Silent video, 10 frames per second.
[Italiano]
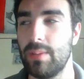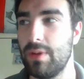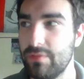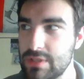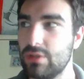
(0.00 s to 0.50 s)
che
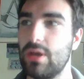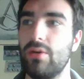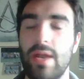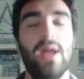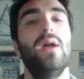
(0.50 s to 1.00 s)
abbiamo visto che
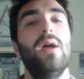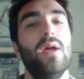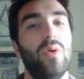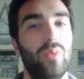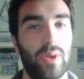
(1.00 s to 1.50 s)
non è
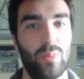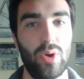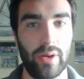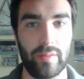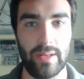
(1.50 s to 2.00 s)
una
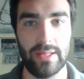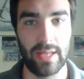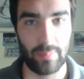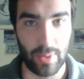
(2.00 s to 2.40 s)
buona qualità,